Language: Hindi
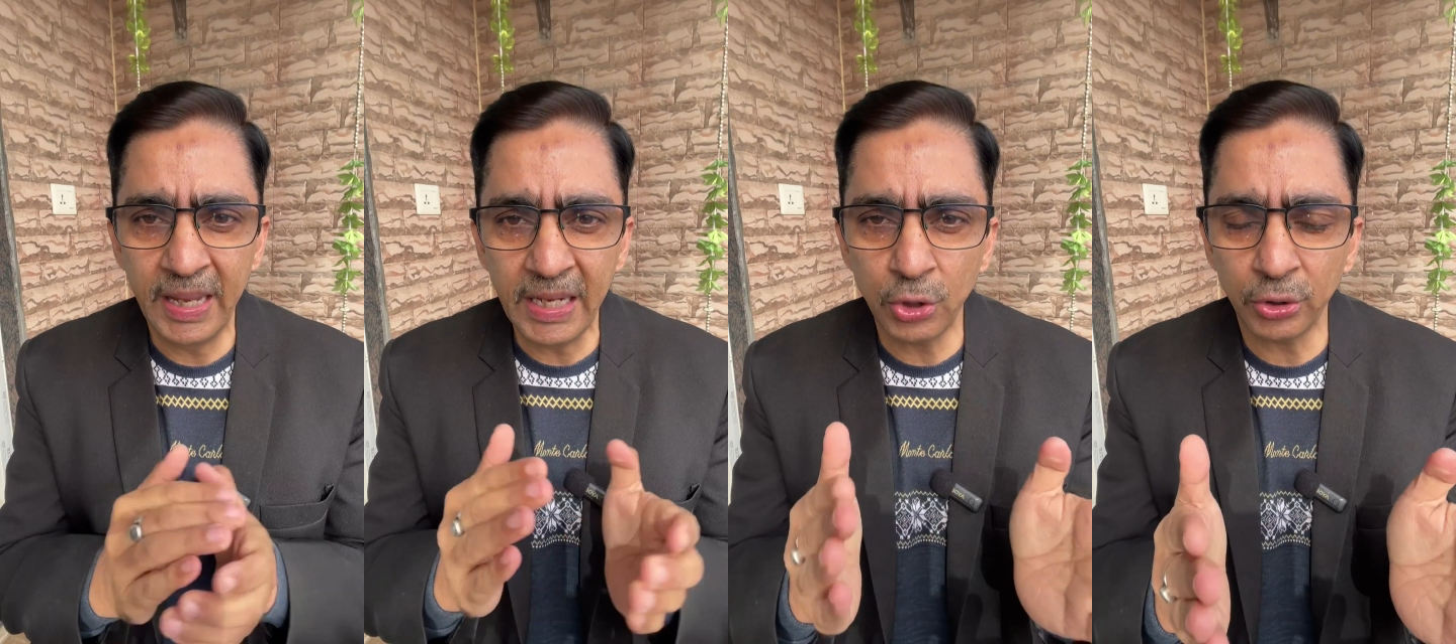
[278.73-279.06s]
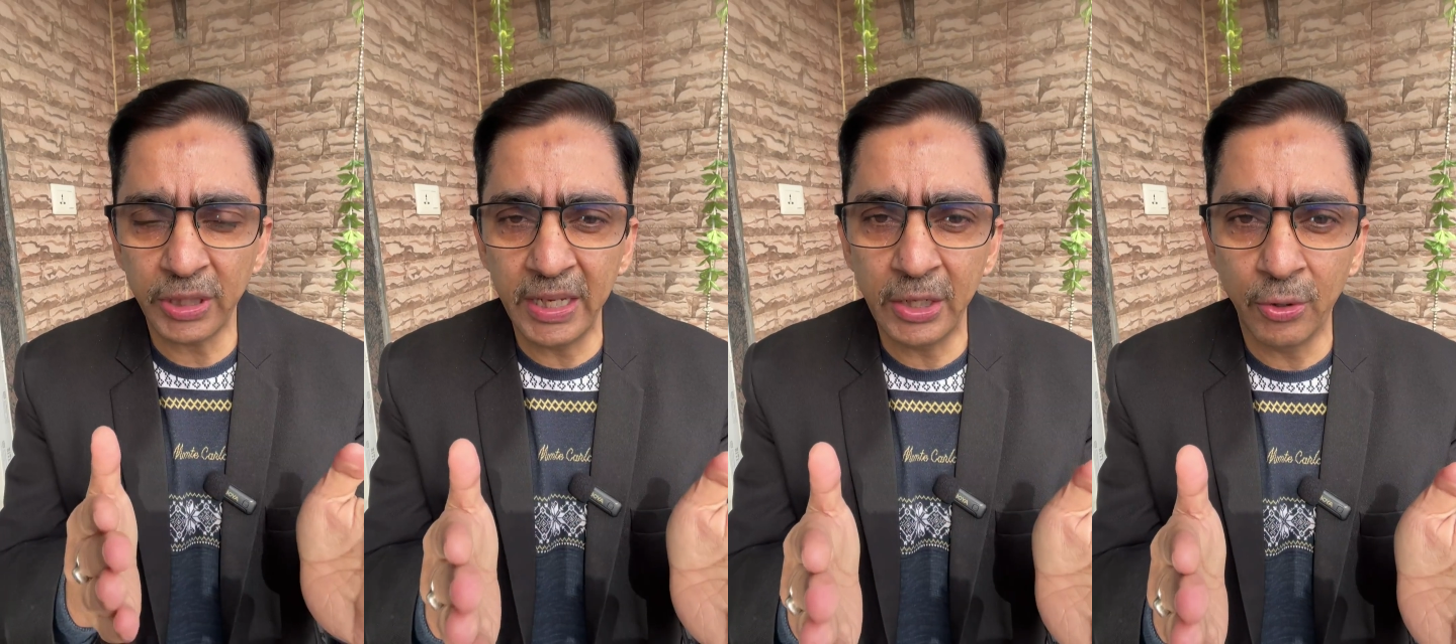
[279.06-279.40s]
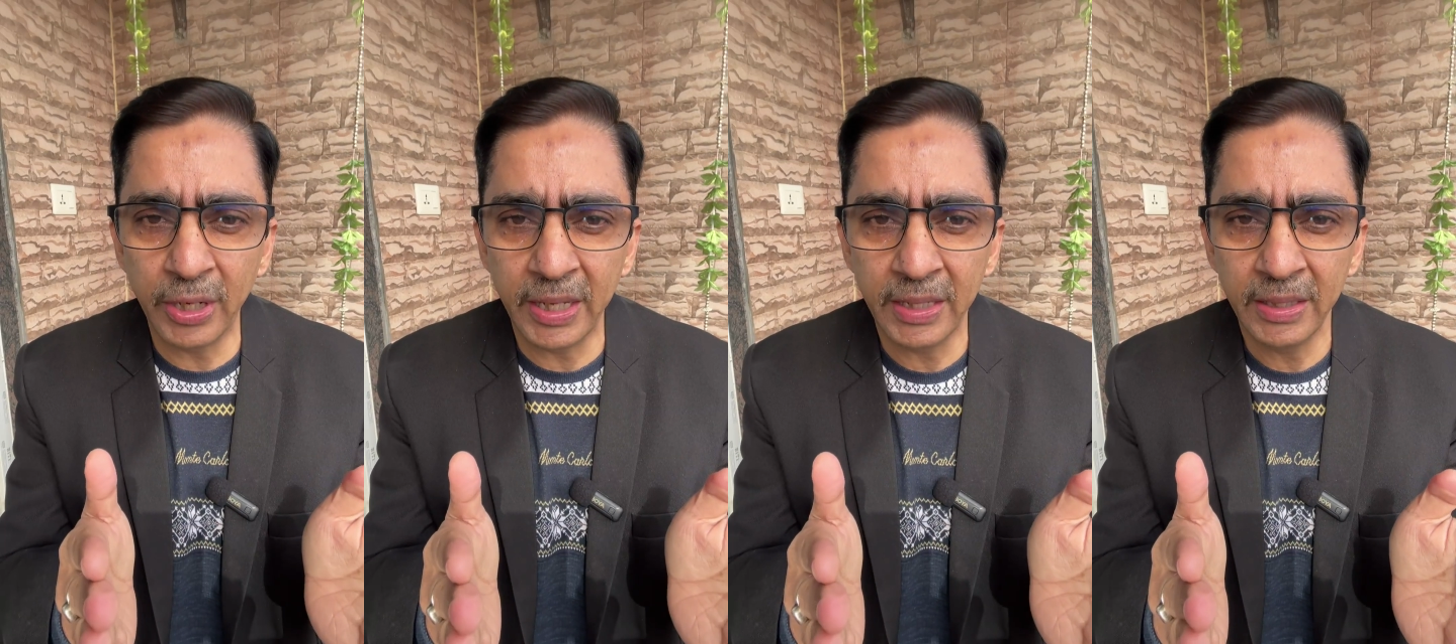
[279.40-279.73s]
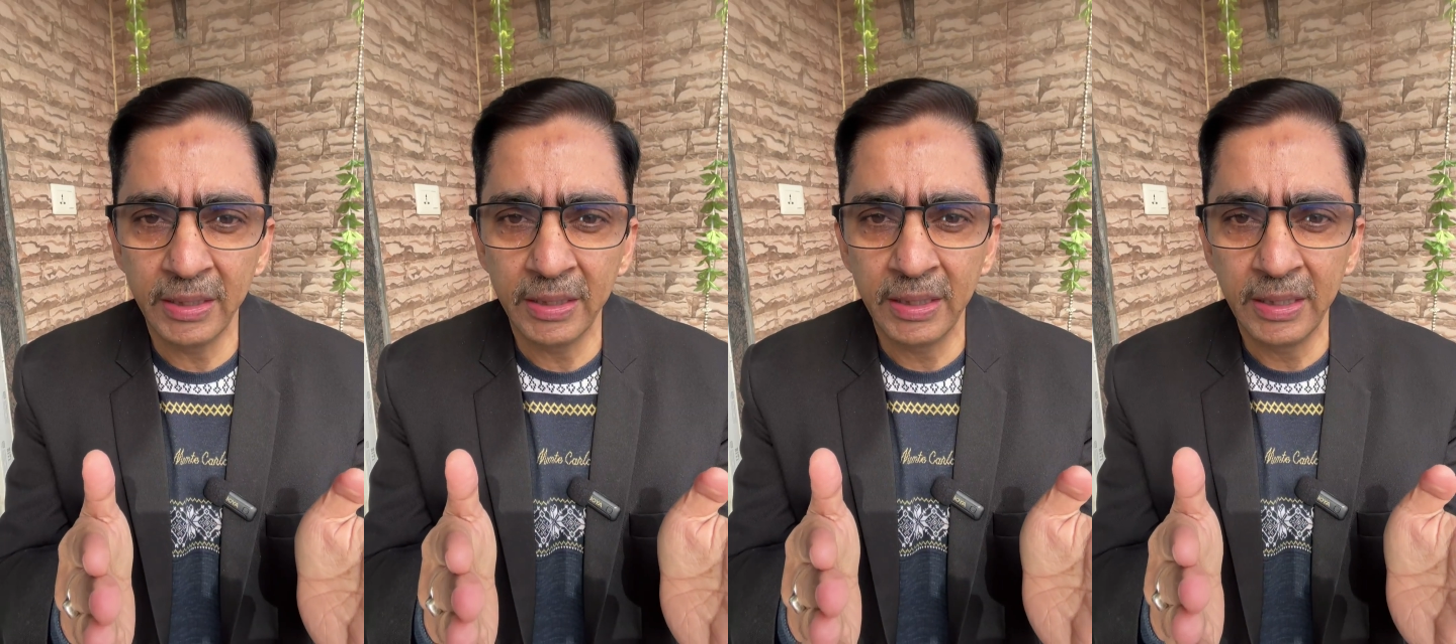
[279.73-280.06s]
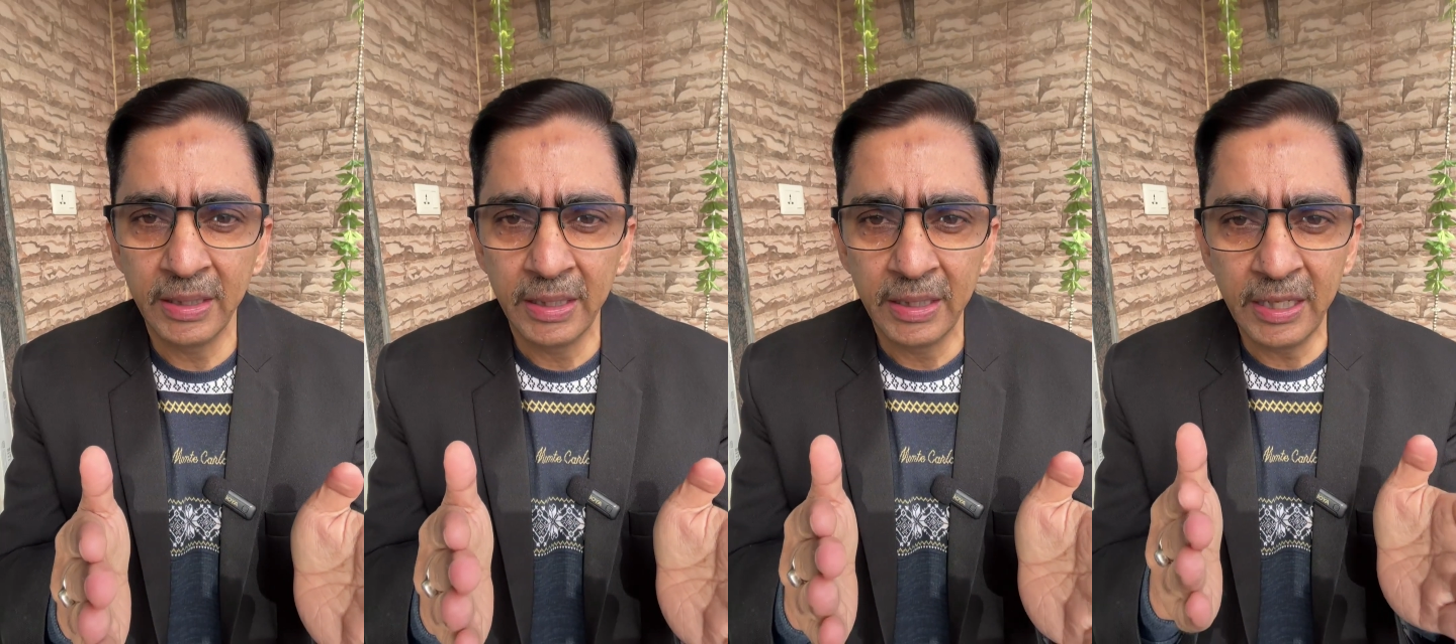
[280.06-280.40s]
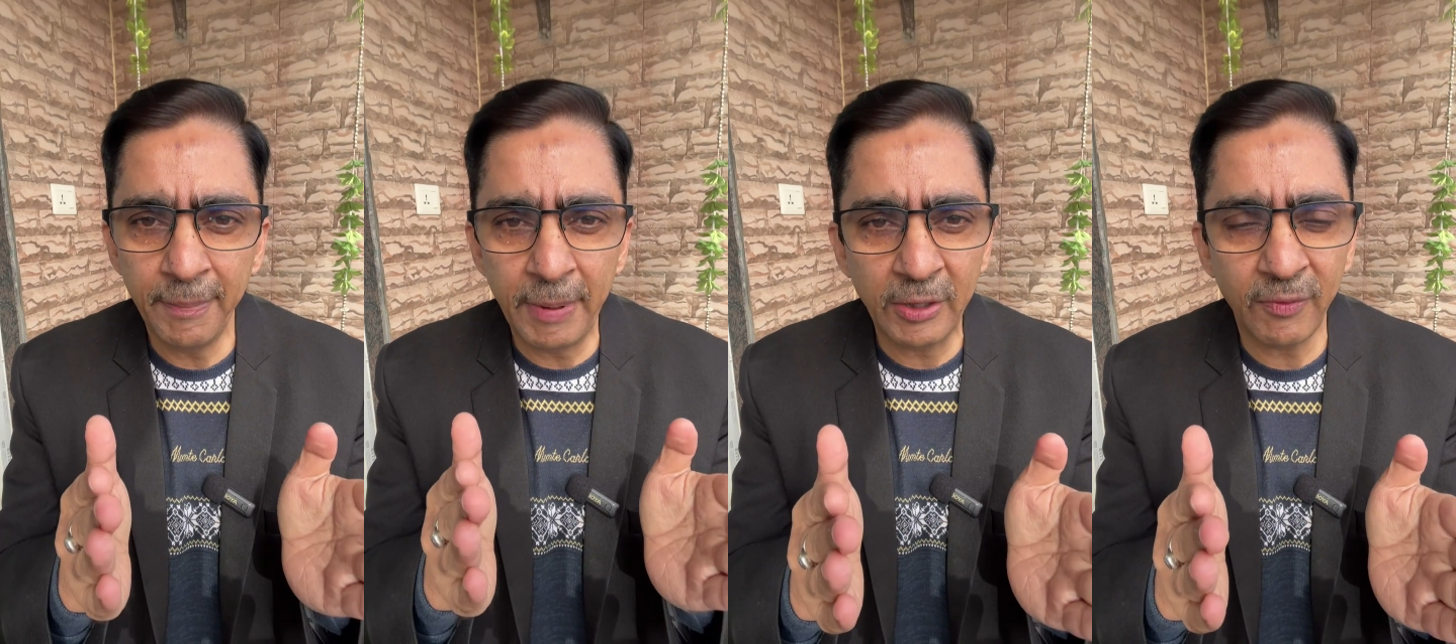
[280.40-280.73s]
एक चौथाई घोड़े
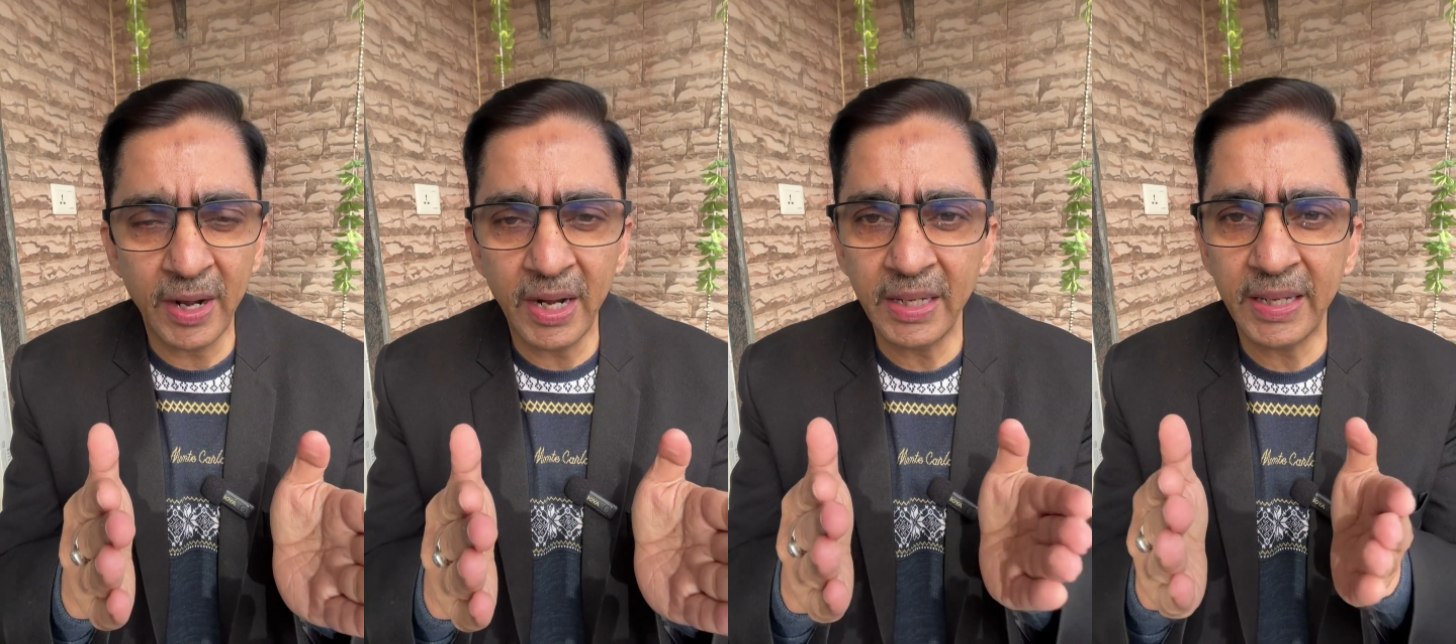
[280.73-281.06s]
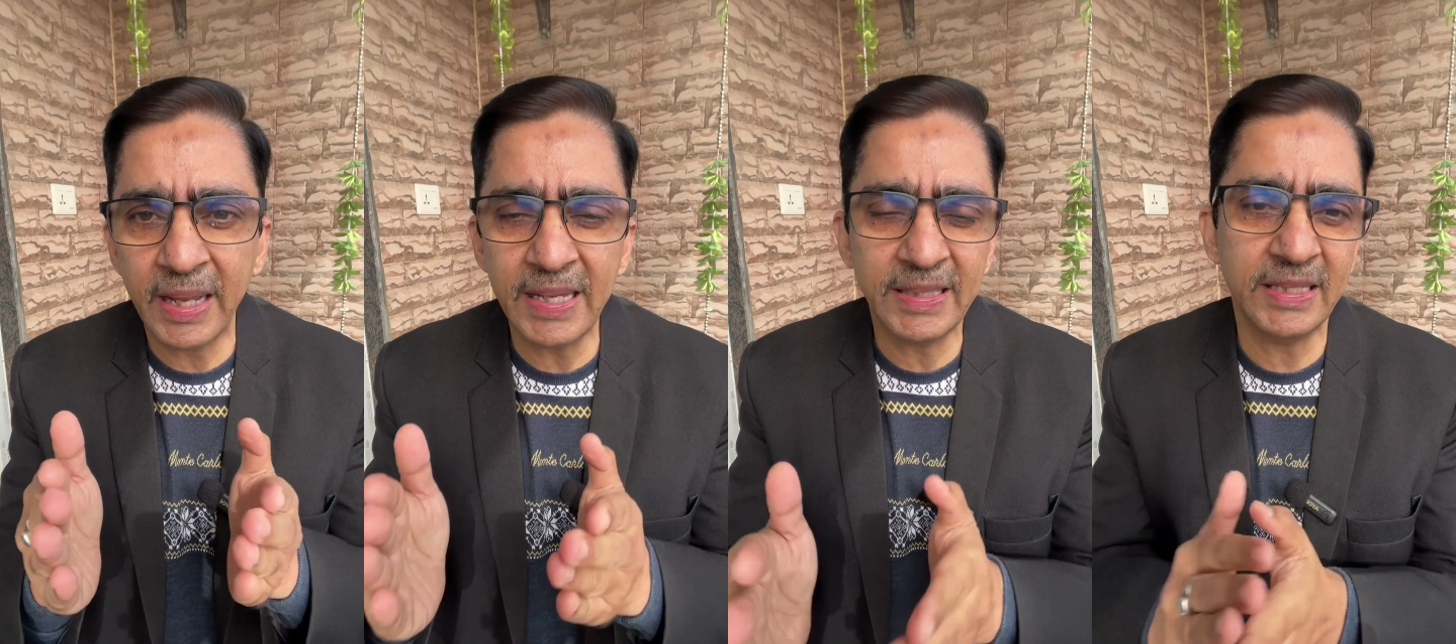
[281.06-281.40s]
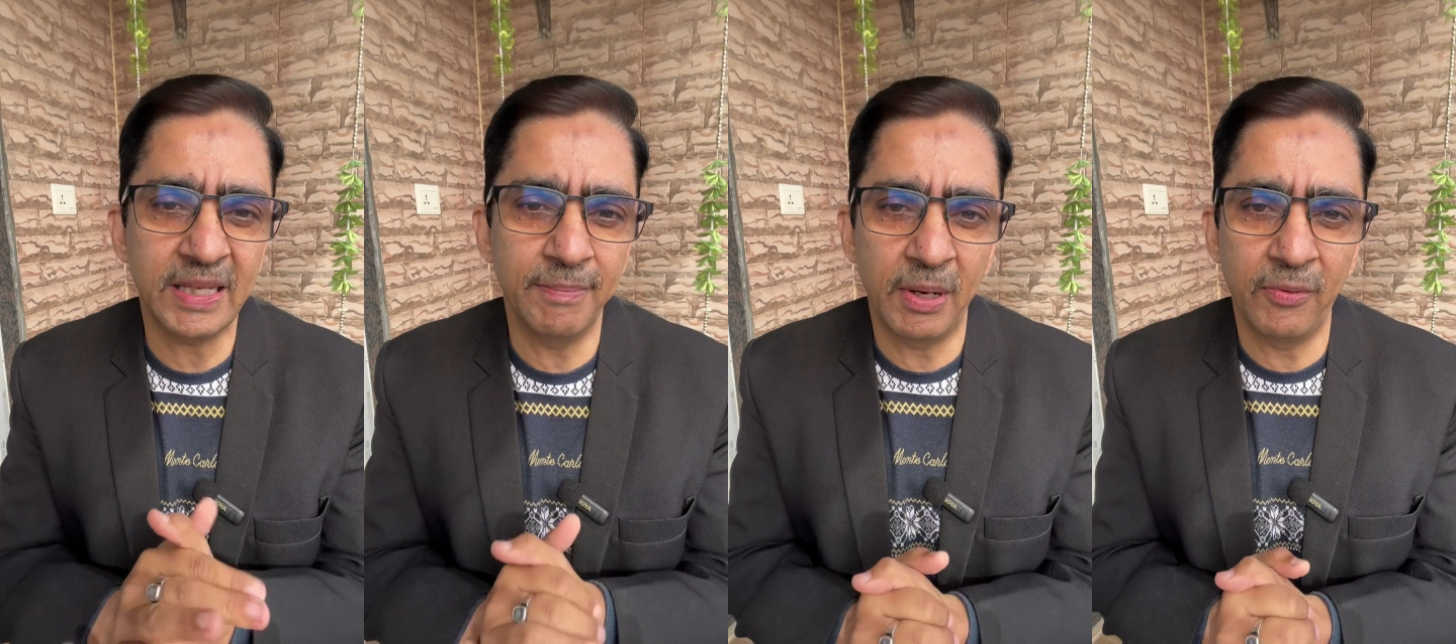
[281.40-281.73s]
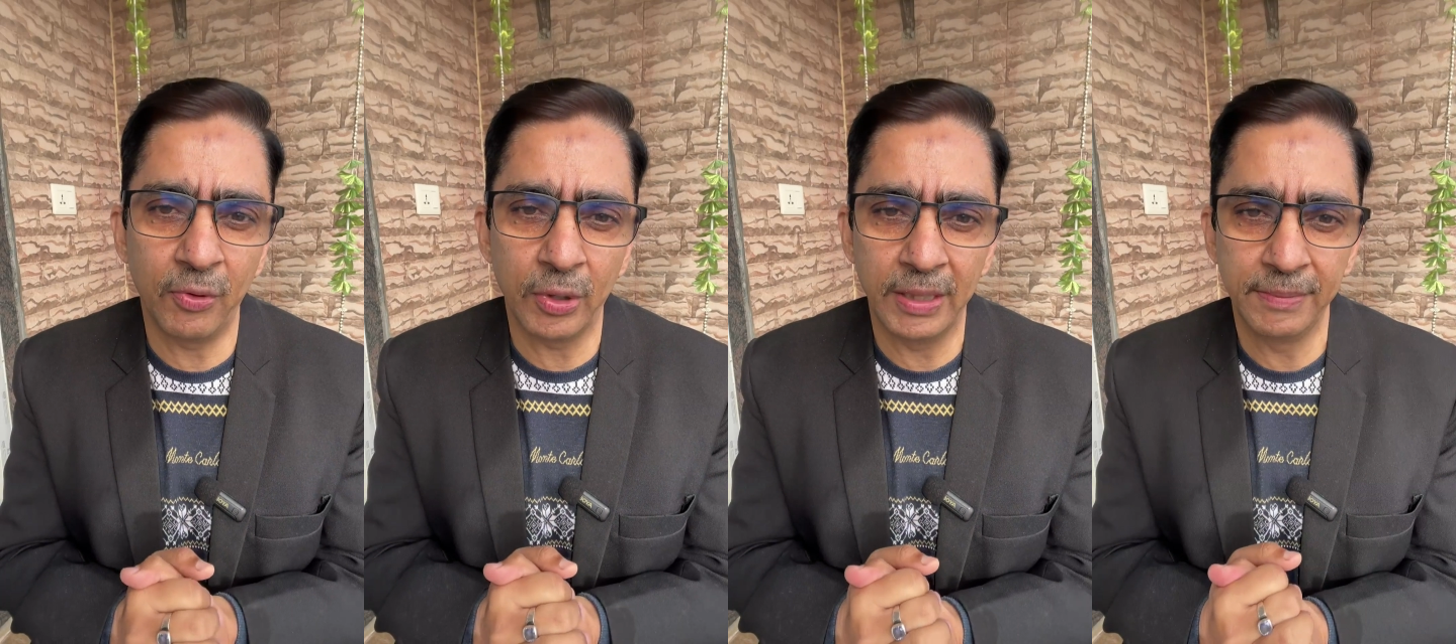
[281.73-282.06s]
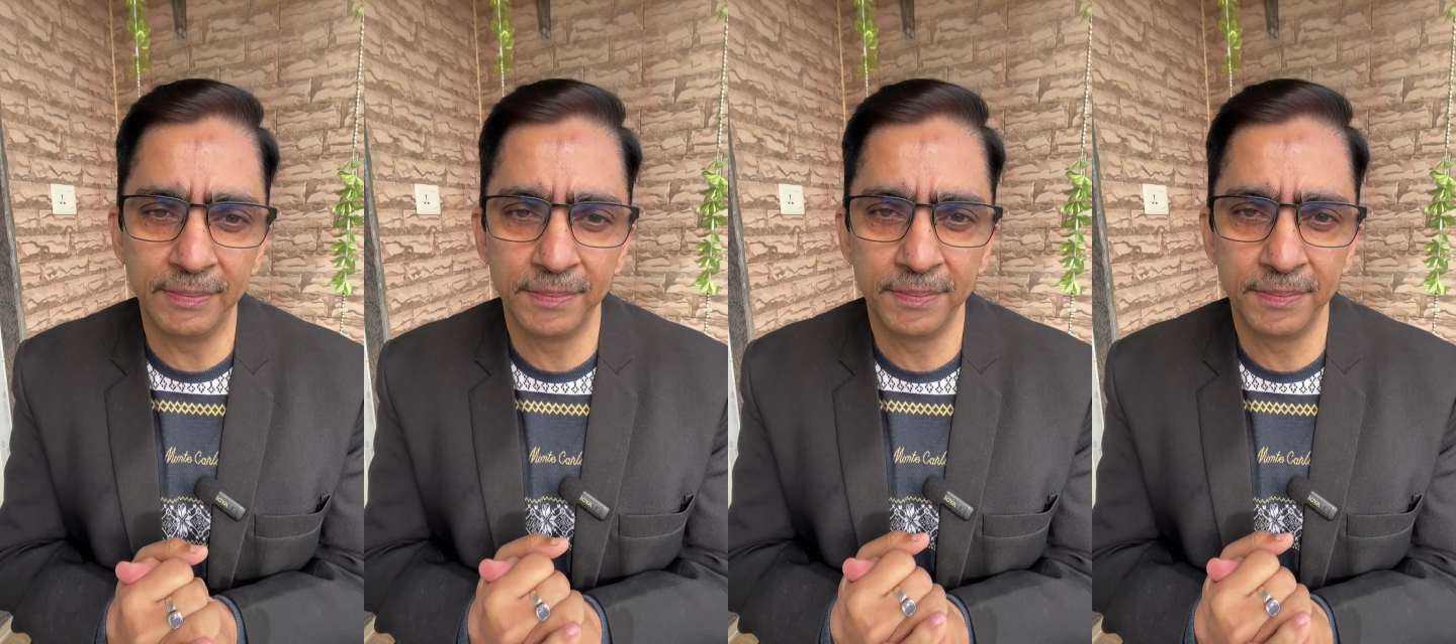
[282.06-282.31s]
ये बंटवारा कैसे संभव होगा